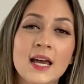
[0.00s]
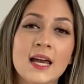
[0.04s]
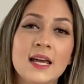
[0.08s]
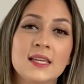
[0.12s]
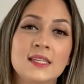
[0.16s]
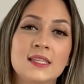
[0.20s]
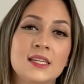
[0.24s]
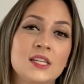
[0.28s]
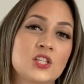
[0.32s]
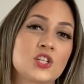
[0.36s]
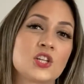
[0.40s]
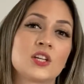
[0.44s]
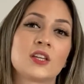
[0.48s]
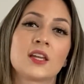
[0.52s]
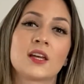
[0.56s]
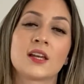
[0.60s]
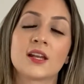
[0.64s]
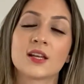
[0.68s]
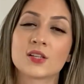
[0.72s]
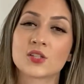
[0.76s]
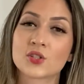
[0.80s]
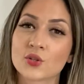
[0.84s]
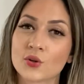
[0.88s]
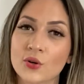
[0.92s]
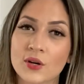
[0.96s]
Se te
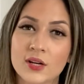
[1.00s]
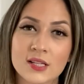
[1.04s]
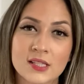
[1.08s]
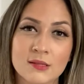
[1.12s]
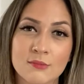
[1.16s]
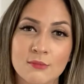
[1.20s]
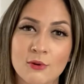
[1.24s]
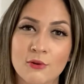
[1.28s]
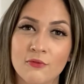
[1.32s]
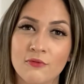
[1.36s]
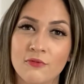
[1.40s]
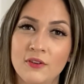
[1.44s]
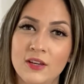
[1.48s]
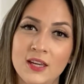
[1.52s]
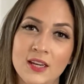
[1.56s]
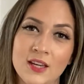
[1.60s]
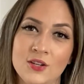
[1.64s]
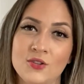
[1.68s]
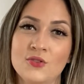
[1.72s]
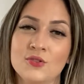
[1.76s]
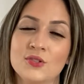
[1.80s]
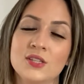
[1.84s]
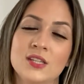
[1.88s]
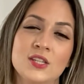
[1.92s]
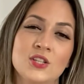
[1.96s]
interessou esse meu
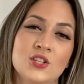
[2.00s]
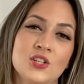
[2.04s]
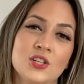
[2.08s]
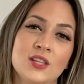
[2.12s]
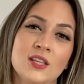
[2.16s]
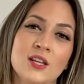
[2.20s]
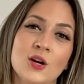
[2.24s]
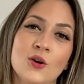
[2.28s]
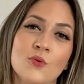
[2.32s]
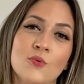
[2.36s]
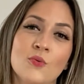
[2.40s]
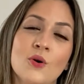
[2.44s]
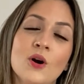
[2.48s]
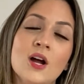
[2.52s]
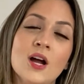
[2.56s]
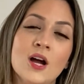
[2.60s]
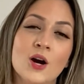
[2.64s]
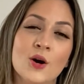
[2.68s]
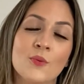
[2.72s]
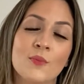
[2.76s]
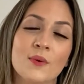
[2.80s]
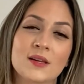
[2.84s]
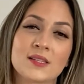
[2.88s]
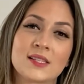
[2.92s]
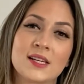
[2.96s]
vídeo, se te deu
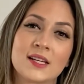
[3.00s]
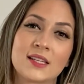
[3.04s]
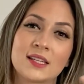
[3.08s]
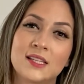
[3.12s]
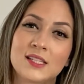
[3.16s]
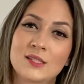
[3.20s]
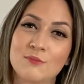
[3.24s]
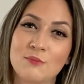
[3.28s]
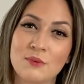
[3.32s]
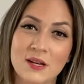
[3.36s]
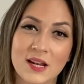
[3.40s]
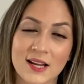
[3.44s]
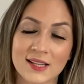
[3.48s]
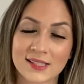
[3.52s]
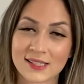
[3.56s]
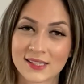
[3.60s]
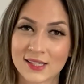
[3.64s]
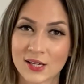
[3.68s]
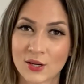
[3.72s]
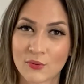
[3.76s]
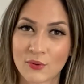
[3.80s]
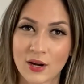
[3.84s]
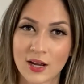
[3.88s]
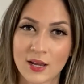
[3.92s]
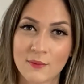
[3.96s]
uma certa
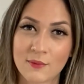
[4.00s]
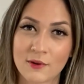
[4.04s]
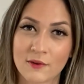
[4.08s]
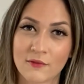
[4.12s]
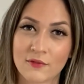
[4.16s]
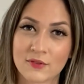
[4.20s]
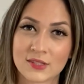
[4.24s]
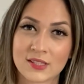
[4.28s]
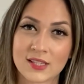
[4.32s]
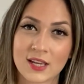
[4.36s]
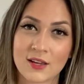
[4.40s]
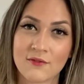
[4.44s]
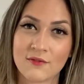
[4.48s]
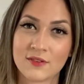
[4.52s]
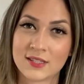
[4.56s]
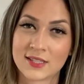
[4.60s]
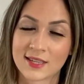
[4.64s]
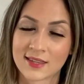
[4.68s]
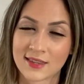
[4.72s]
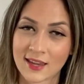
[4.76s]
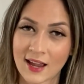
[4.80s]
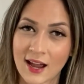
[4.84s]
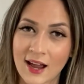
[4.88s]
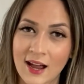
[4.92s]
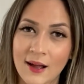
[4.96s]
inspiração aí para você ir
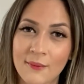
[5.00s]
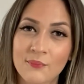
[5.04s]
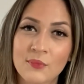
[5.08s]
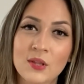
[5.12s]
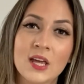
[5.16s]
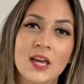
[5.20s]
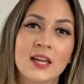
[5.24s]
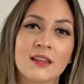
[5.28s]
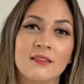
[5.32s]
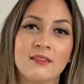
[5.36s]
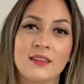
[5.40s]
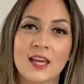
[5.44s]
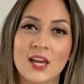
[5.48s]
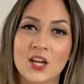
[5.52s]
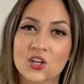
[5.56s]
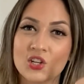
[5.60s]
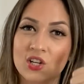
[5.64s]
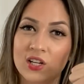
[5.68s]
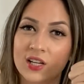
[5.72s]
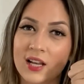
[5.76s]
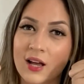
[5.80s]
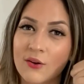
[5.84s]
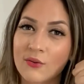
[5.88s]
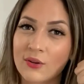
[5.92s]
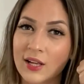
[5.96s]
visitar, deixa
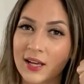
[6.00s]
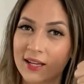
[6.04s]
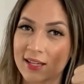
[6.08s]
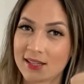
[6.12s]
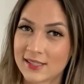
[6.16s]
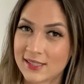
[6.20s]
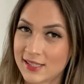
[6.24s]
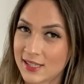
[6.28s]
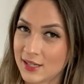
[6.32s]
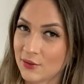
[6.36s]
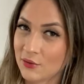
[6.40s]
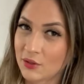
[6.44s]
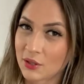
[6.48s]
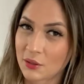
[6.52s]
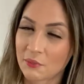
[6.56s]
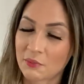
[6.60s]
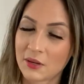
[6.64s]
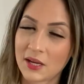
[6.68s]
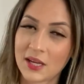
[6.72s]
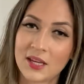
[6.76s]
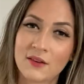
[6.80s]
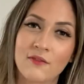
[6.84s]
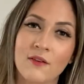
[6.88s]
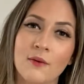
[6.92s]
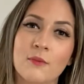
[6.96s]
lá um likezinho
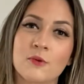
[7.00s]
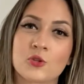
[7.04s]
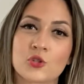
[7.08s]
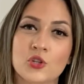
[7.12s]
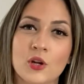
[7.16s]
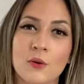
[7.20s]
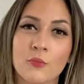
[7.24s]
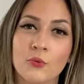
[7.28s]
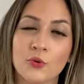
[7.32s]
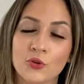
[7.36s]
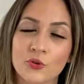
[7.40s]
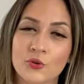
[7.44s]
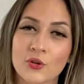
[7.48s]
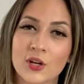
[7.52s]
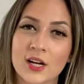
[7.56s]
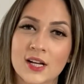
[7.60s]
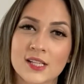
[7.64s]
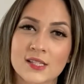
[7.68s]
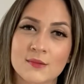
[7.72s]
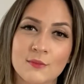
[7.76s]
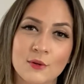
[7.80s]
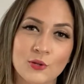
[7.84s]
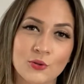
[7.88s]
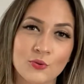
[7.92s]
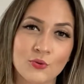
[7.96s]
também que vai me ajudar muito no
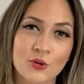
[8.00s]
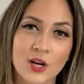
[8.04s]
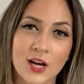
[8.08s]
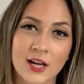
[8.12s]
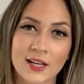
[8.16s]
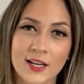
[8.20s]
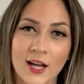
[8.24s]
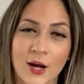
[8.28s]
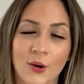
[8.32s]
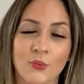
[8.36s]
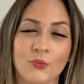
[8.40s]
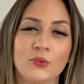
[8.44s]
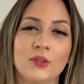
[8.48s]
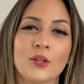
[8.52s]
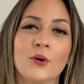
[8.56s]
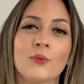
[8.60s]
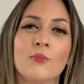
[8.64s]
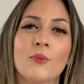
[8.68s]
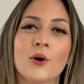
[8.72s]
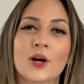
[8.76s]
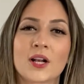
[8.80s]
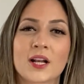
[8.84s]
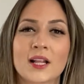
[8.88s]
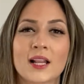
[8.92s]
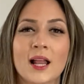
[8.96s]
crescimento do canal. Então
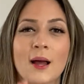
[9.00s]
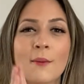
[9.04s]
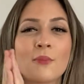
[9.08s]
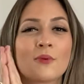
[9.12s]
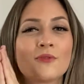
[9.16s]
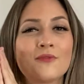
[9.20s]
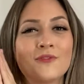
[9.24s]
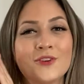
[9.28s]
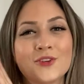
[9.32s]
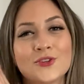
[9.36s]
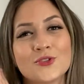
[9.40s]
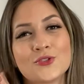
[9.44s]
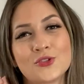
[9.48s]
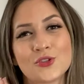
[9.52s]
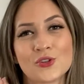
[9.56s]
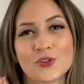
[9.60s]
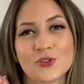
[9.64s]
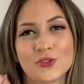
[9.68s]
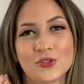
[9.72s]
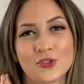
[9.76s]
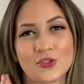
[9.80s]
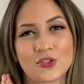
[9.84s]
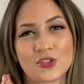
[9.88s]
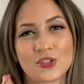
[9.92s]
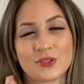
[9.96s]
bora lá pro vídeo de
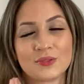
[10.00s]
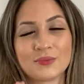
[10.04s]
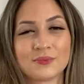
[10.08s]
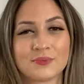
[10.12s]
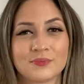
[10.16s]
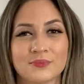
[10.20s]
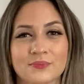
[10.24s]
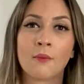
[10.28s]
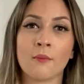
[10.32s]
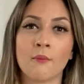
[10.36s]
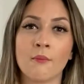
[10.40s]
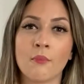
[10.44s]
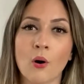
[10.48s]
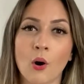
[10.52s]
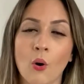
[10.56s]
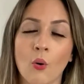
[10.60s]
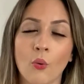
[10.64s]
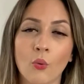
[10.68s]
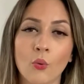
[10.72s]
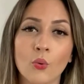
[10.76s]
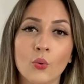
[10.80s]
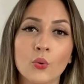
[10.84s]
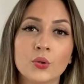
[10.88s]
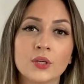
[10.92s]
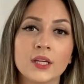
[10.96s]
hoje.
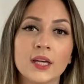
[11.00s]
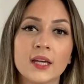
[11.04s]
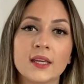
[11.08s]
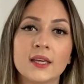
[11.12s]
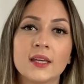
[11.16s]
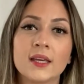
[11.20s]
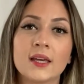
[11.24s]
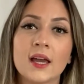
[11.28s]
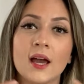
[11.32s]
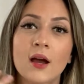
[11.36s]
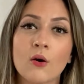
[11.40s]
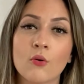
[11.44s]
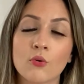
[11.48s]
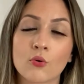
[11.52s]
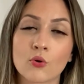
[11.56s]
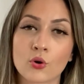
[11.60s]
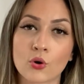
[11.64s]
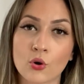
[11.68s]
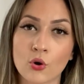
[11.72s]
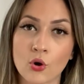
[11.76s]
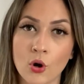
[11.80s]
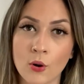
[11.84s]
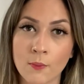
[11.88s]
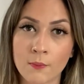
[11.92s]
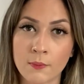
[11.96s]
Bom, o que que é o
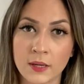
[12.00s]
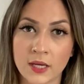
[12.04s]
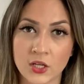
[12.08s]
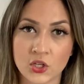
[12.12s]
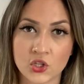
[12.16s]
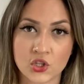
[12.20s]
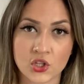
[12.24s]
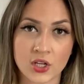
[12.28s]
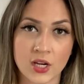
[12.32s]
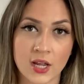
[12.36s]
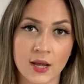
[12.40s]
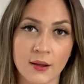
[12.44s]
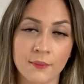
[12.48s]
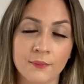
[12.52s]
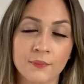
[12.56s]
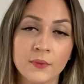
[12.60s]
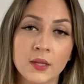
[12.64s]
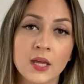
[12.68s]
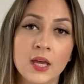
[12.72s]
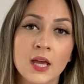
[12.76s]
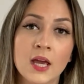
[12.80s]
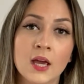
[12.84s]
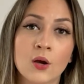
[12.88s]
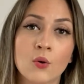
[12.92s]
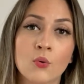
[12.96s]
Crocobit, né?
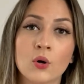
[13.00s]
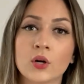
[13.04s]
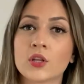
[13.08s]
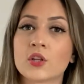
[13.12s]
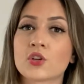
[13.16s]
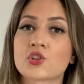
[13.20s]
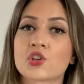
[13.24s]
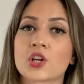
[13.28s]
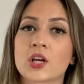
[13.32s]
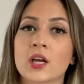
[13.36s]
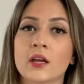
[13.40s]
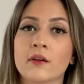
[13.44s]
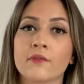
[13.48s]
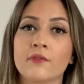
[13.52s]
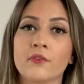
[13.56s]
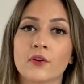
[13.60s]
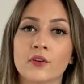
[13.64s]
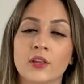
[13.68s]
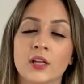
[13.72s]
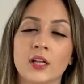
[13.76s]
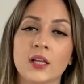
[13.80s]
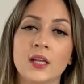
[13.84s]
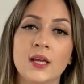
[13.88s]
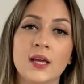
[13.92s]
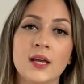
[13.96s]
Quando eu cheguei em
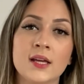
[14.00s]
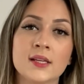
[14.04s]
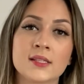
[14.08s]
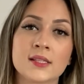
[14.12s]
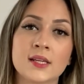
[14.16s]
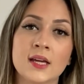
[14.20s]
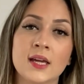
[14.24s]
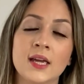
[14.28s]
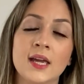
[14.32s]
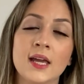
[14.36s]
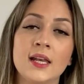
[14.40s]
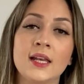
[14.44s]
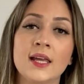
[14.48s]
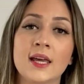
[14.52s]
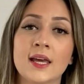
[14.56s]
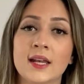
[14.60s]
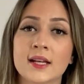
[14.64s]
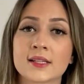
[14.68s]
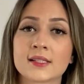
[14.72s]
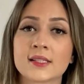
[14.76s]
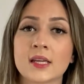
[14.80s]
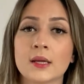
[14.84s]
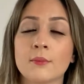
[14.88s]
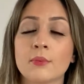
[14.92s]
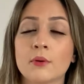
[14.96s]
Fortaleza, ele era
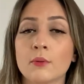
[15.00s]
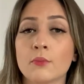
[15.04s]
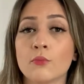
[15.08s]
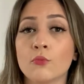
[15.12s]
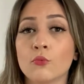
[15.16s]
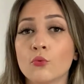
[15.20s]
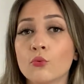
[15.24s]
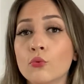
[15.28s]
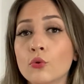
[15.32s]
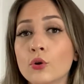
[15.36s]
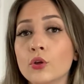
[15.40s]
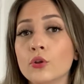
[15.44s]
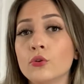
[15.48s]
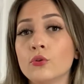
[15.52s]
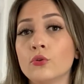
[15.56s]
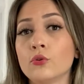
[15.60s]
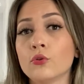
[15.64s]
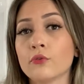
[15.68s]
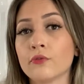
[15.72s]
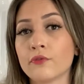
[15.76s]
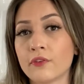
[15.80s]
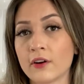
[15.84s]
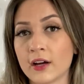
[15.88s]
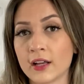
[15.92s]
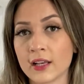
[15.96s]
sempre muito
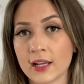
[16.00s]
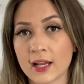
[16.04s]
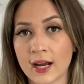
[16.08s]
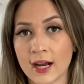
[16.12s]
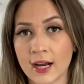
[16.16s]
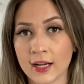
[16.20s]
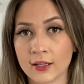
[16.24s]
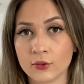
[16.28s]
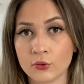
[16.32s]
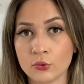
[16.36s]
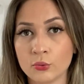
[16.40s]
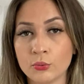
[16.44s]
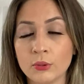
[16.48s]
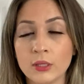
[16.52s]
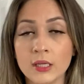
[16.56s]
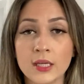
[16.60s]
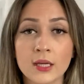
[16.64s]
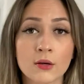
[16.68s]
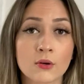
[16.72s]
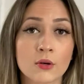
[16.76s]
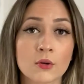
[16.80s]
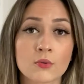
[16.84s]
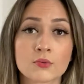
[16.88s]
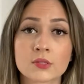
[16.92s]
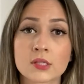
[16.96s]
falado e
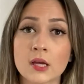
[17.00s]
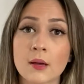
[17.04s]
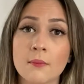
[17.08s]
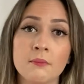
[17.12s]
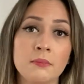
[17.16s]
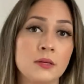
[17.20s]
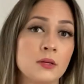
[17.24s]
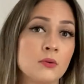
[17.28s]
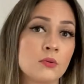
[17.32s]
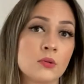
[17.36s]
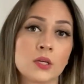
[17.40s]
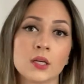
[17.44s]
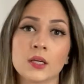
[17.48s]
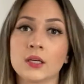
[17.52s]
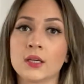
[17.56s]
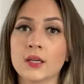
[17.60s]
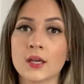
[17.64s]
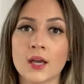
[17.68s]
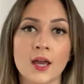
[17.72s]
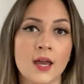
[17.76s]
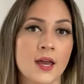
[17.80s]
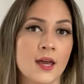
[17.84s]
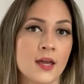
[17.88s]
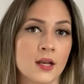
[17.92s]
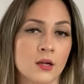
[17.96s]
eu não sabia o que que
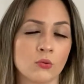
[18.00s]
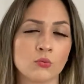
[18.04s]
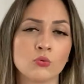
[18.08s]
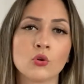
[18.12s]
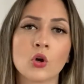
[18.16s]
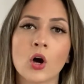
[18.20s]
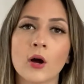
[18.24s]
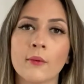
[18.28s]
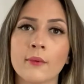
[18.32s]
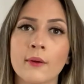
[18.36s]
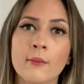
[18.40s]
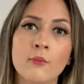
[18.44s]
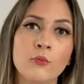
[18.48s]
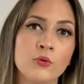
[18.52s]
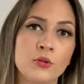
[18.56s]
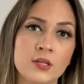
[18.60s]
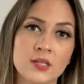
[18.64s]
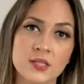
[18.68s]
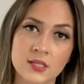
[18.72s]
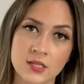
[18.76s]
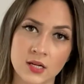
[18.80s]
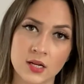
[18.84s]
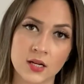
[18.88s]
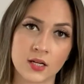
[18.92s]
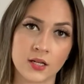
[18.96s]
era. O nome é muito
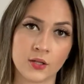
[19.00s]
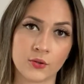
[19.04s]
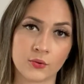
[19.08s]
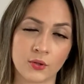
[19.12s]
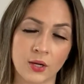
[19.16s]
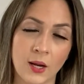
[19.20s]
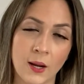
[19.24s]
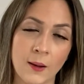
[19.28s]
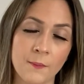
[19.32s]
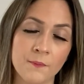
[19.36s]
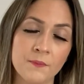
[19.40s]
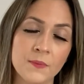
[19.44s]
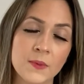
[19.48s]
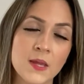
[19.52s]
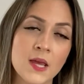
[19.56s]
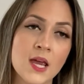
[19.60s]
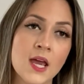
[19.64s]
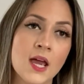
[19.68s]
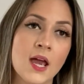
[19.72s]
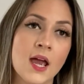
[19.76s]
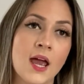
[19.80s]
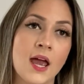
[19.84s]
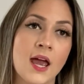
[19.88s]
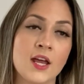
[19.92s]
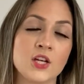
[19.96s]
estranho, né?
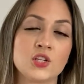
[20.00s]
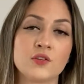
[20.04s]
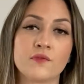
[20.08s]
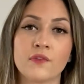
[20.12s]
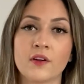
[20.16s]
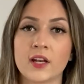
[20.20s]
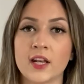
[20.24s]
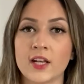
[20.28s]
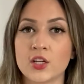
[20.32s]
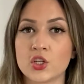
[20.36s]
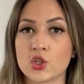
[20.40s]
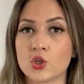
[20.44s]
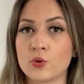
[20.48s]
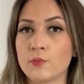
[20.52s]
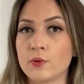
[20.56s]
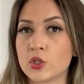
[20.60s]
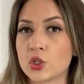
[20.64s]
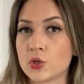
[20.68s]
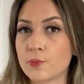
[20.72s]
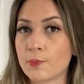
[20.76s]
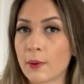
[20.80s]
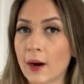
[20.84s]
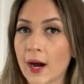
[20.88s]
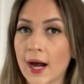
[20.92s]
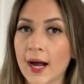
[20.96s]
É diferente do
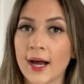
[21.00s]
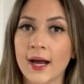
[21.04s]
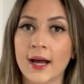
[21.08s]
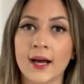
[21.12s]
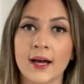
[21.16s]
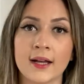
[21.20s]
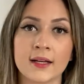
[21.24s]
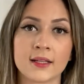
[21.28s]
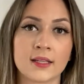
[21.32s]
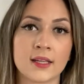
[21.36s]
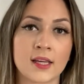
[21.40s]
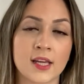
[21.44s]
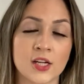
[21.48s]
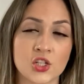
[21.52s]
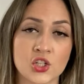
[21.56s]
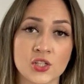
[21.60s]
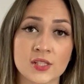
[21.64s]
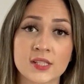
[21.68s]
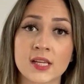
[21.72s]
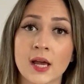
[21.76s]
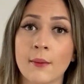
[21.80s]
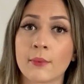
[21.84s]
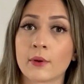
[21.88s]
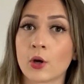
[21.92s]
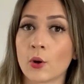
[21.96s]
Beach Park, que a gente
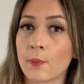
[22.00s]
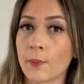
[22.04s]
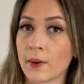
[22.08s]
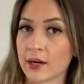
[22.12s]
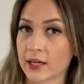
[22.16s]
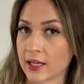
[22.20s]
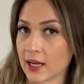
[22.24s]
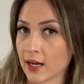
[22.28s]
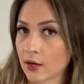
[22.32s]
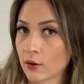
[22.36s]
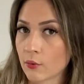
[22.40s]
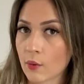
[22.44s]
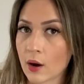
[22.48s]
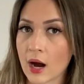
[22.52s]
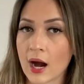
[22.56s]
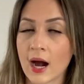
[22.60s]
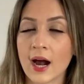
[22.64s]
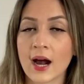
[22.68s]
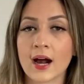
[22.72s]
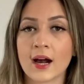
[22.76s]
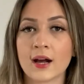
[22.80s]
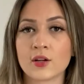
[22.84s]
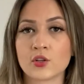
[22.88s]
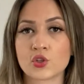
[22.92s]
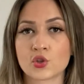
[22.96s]
sabe que é um parque
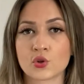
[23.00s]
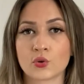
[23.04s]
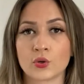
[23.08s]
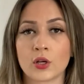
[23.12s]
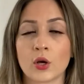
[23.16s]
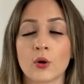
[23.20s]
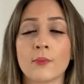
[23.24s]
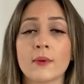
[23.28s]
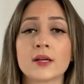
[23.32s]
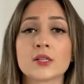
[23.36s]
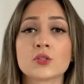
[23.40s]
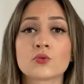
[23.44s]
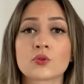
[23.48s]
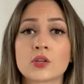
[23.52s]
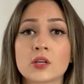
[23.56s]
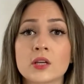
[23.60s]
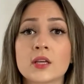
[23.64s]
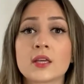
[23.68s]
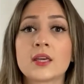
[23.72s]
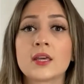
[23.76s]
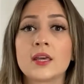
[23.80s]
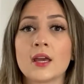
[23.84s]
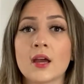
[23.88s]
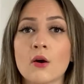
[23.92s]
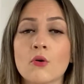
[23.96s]
aquático, né? Mas o que
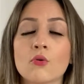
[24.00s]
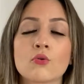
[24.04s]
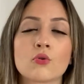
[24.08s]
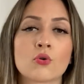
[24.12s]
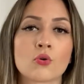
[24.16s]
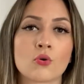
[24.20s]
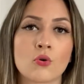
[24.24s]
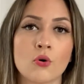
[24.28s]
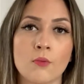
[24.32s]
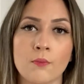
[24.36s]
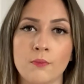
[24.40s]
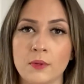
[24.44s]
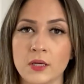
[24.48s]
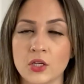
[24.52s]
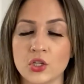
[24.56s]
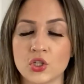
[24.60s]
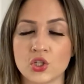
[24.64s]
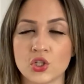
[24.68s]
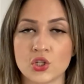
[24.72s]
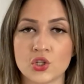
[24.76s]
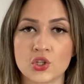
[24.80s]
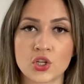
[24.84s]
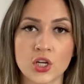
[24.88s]
que é o Croco Beach?